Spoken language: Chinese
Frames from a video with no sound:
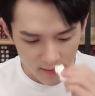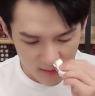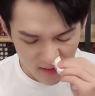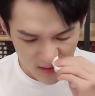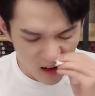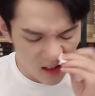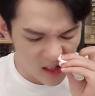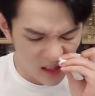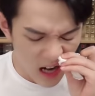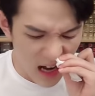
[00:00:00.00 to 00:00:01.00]
他挑了
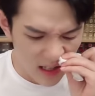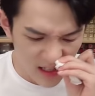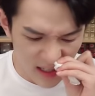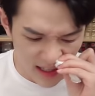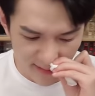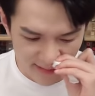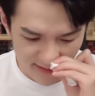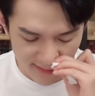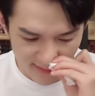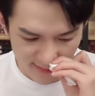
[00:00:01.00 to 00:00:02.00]
十二支，十
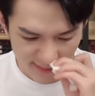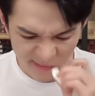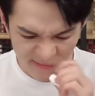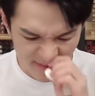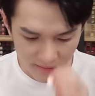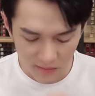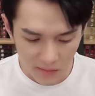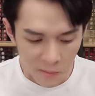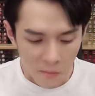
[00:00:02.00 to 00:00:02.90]
二支，三支吗？